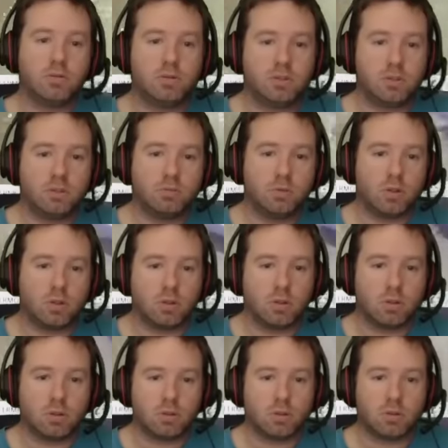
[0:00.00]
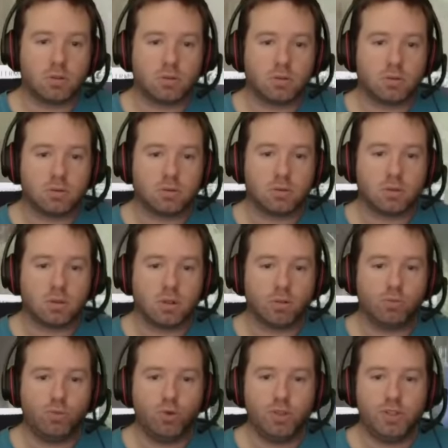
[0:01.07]
sommes en,
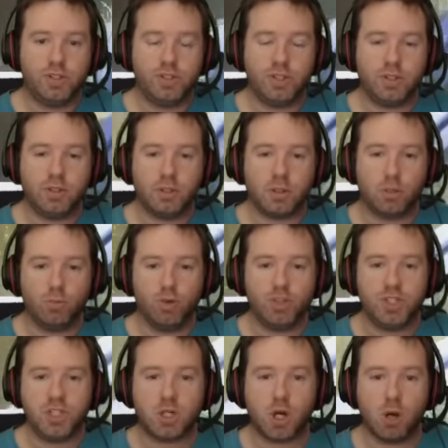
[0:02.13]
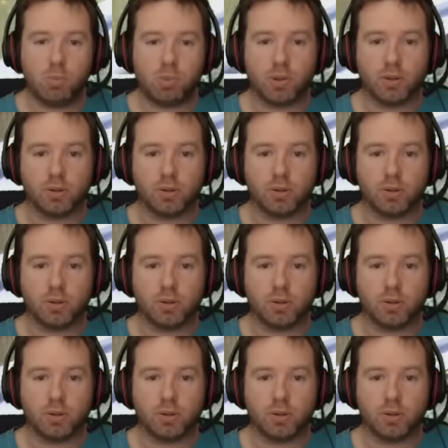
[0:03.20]
multi euh, en multicop.